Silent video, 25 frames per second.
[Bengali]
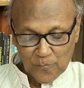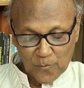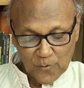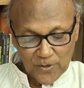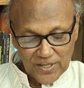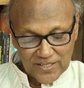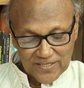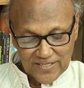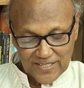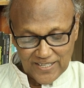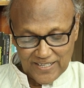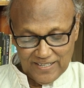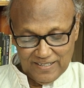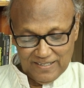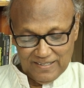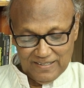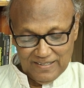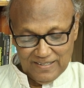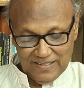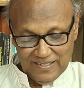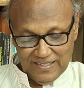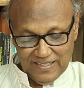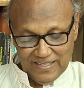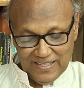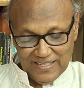পড়েছেন
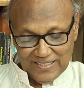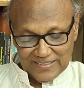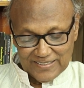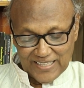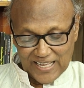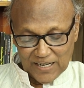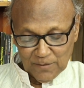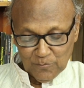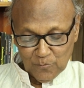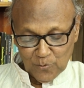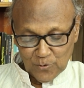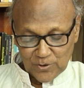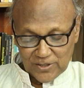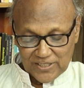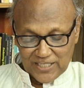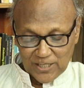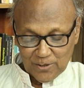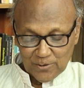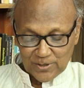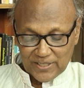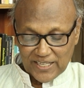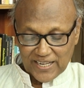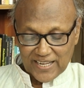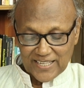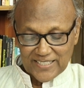তার
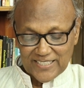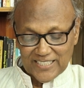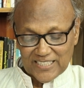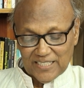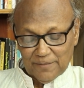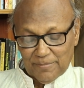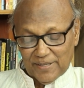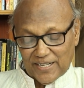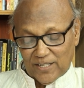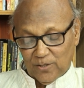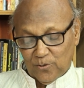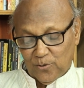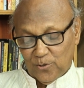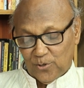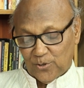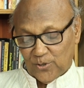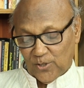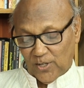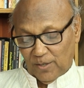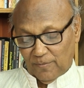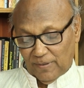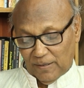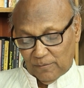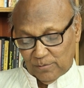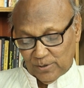মধ্যেও থেকে যেতে পারে
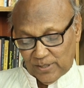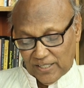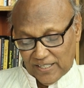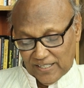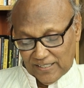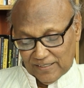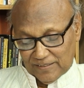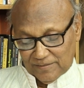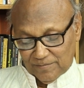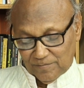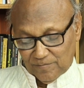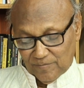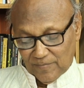দুস্তর ব্যবধান